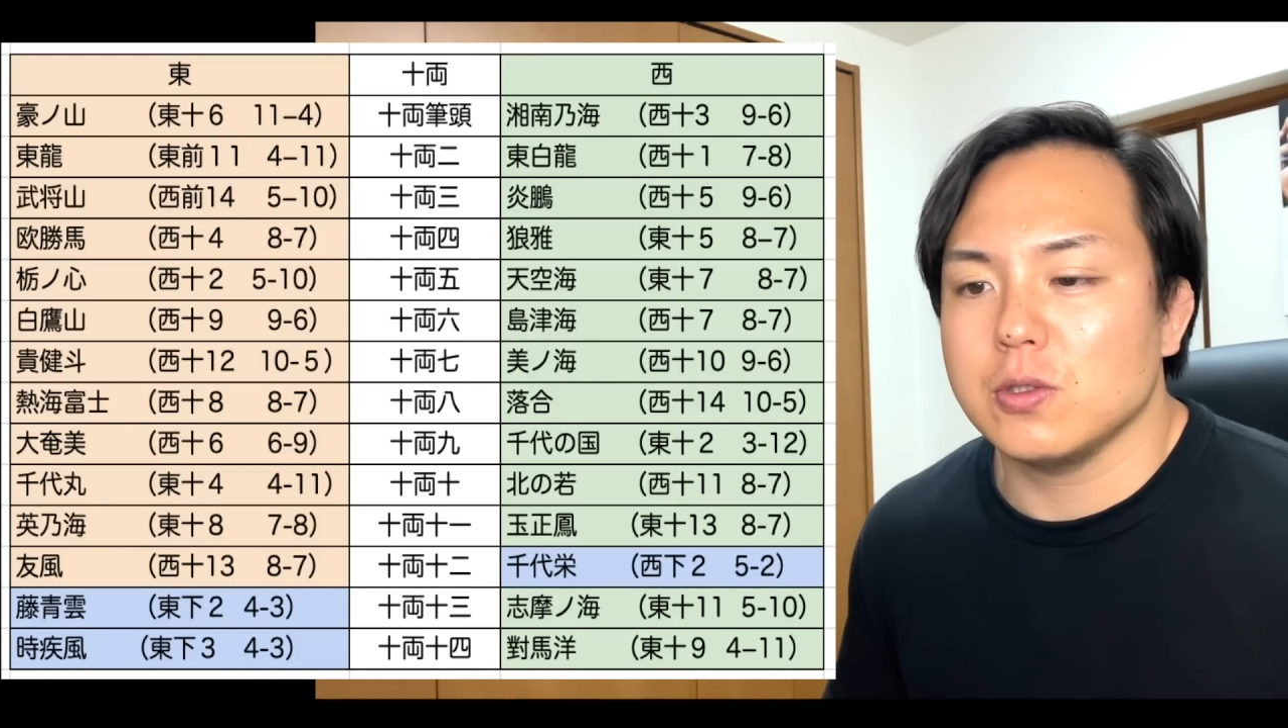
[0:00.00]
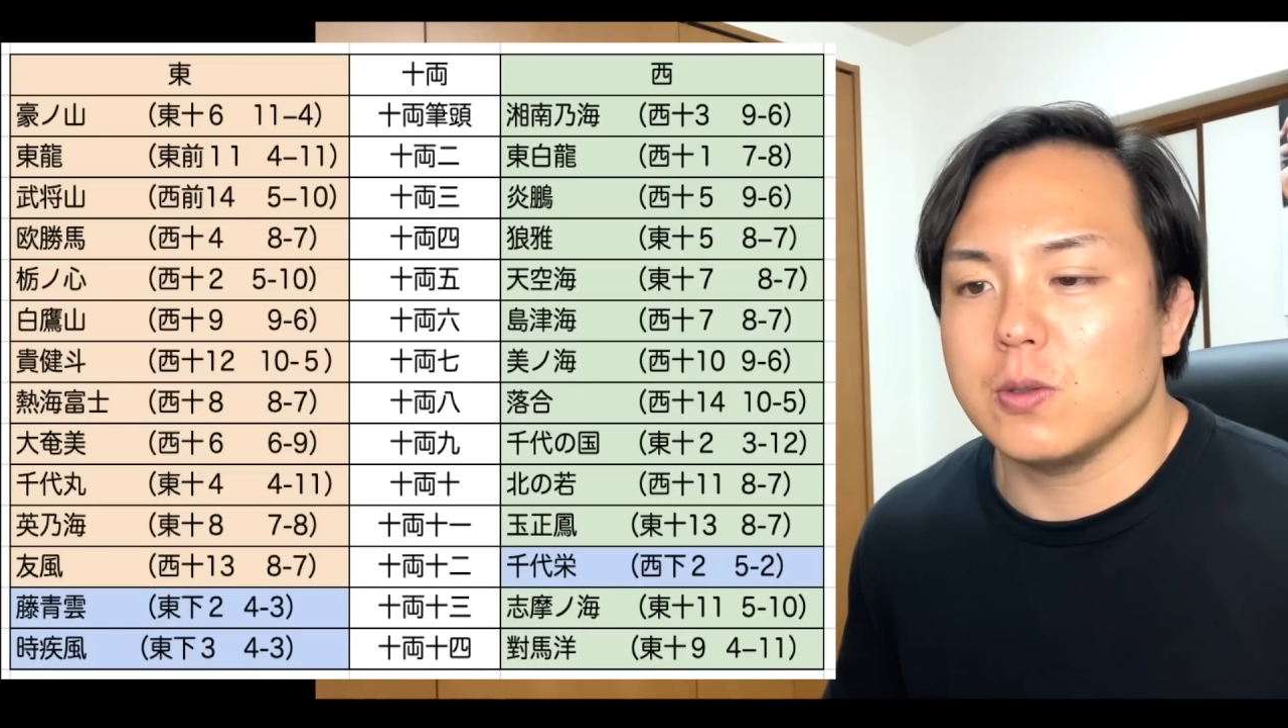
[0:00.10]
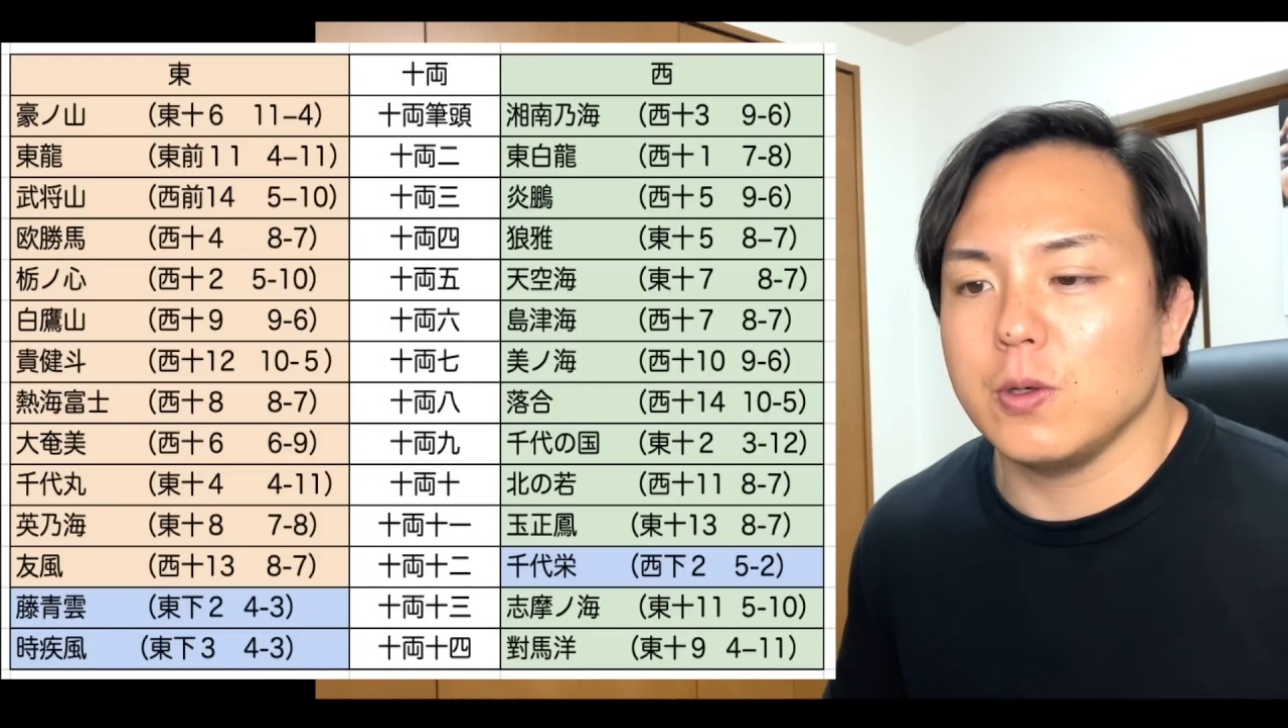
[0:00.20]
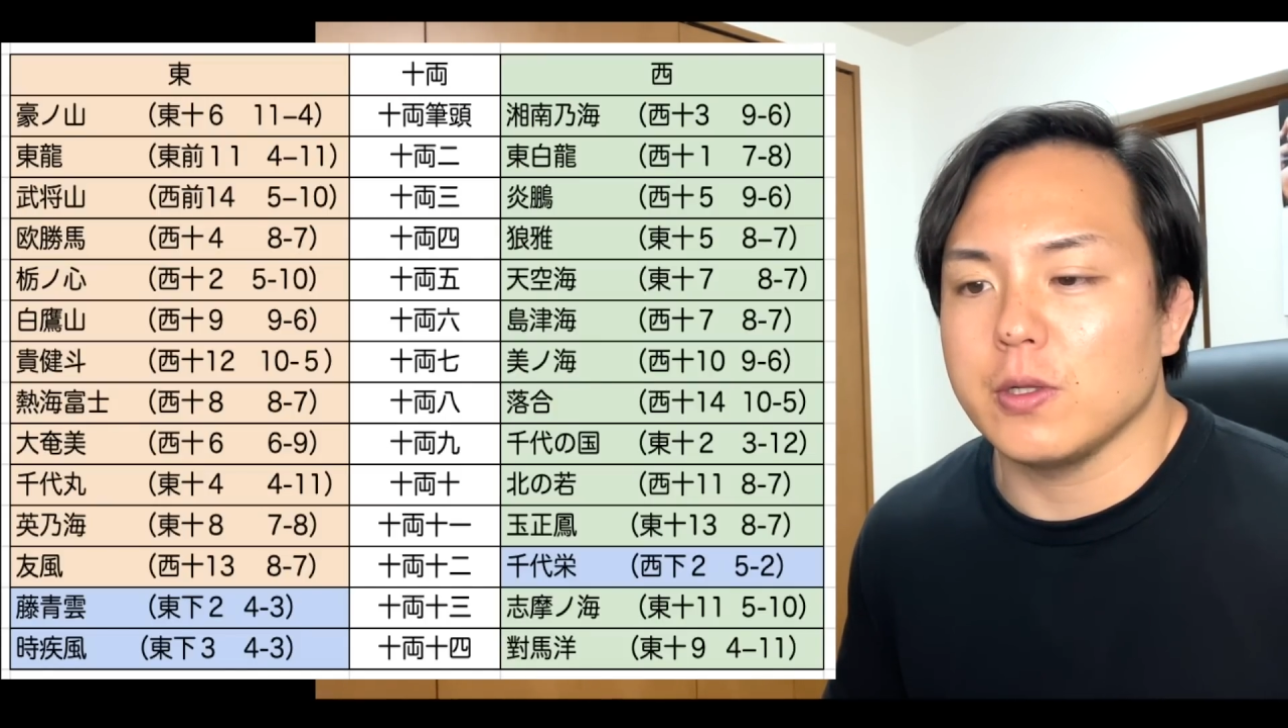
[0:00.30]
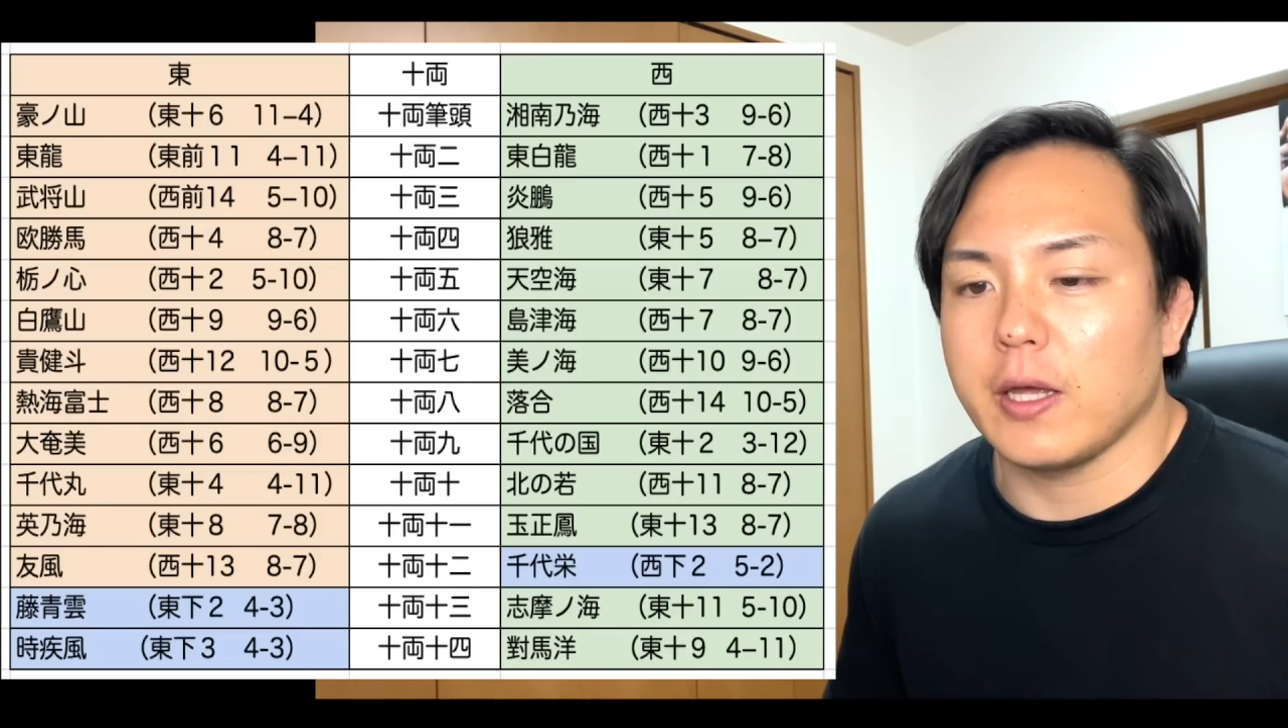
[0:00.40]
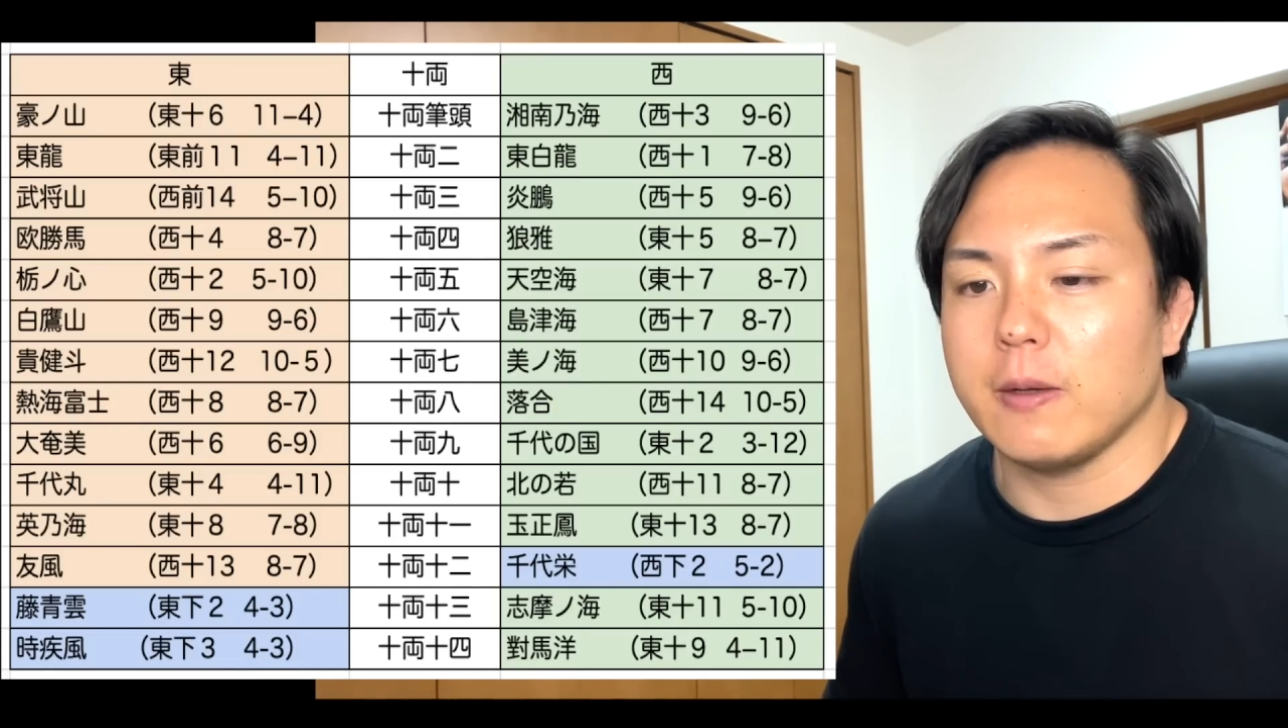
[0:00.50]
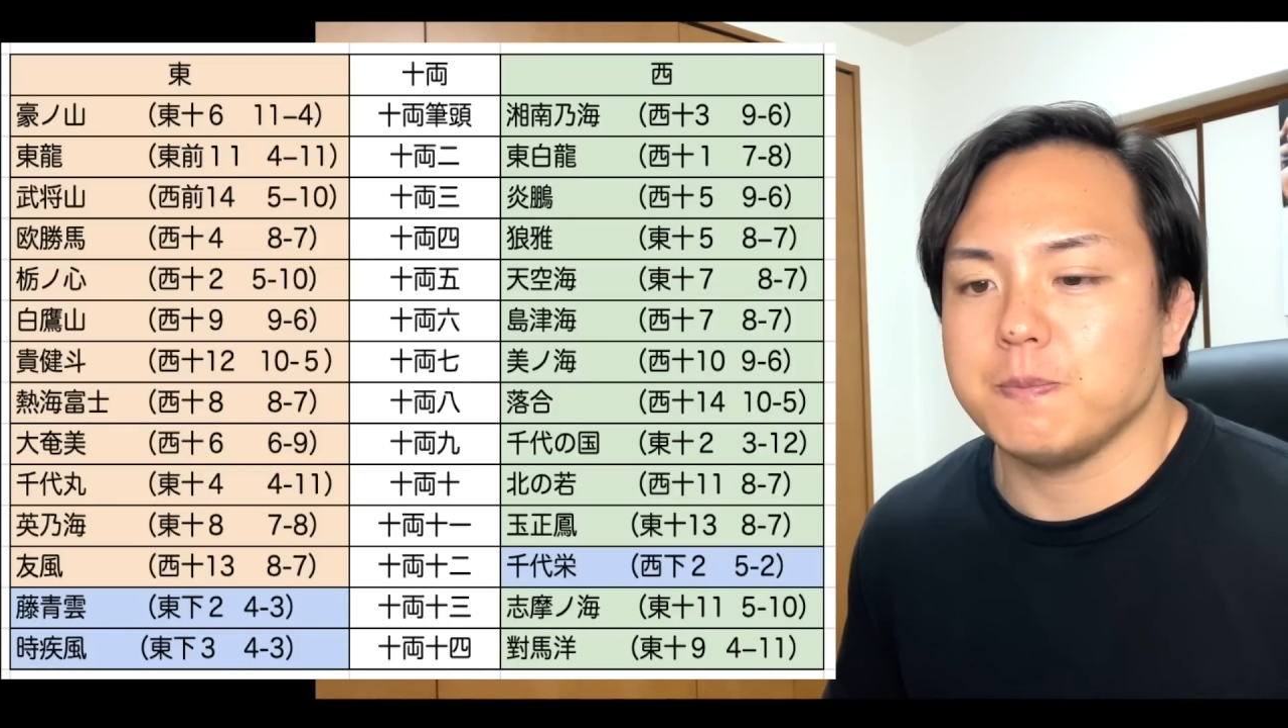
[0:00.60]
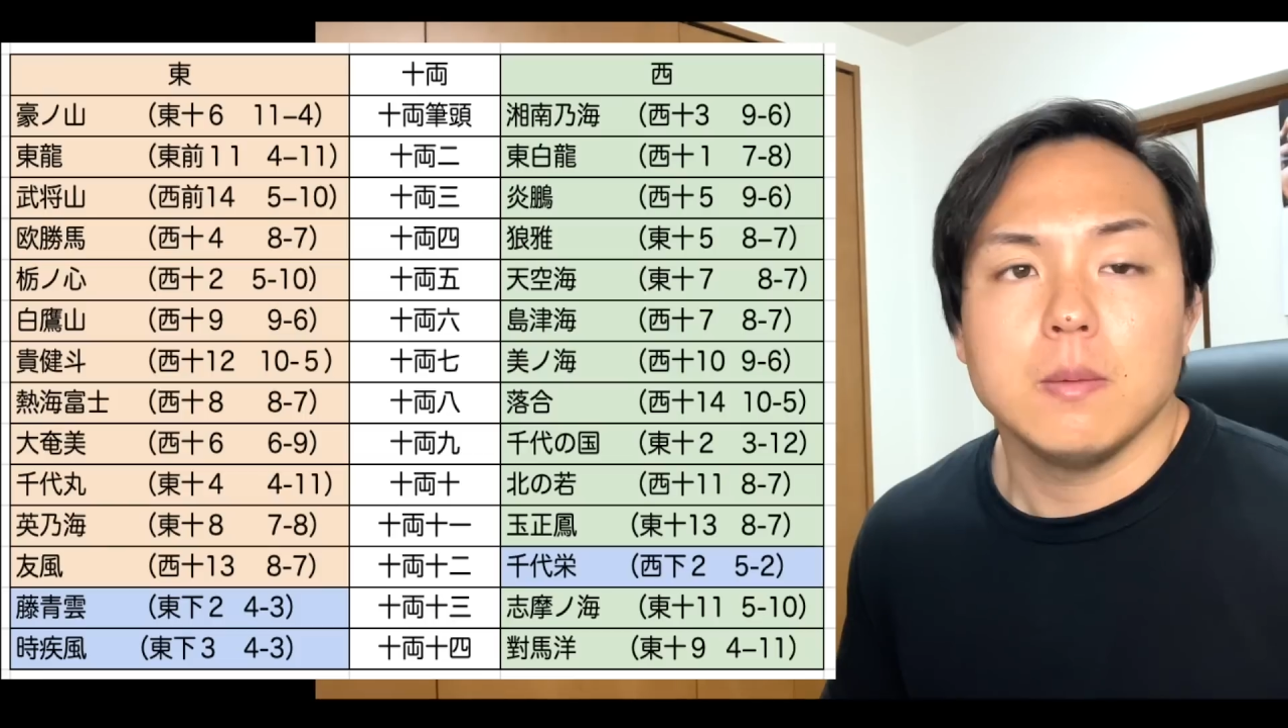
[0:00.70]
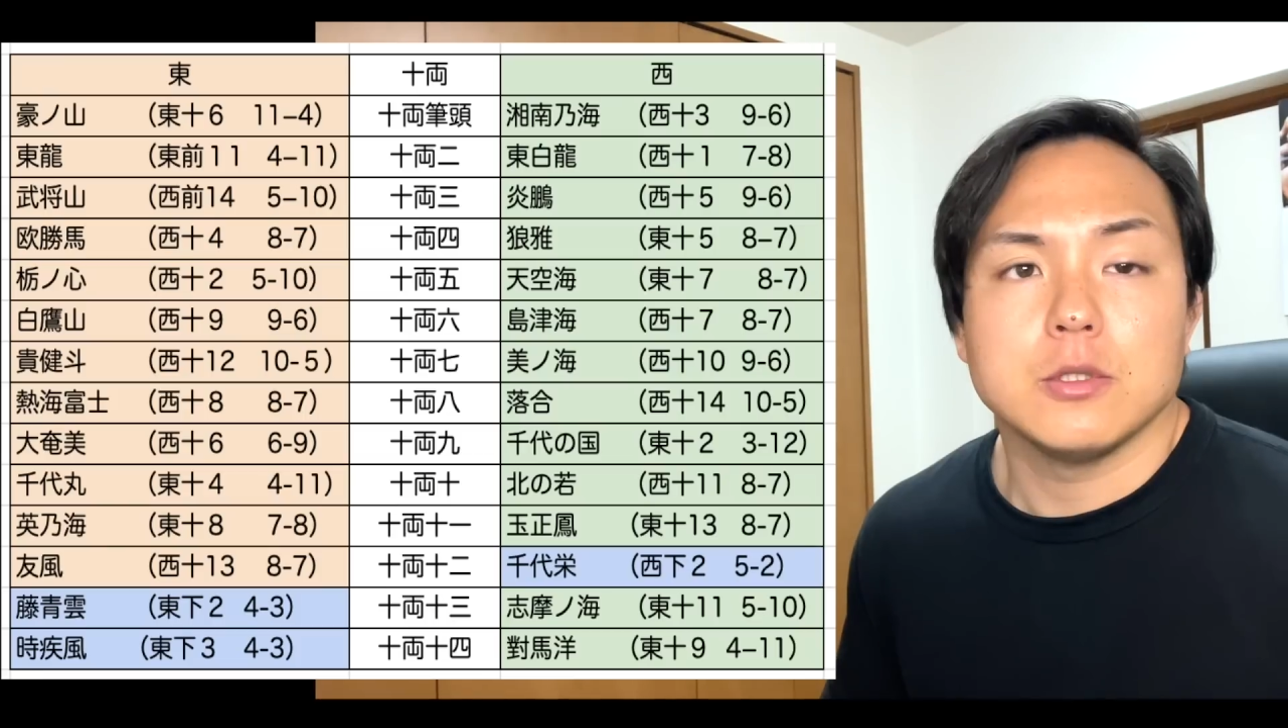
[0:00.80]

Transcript: すごいよね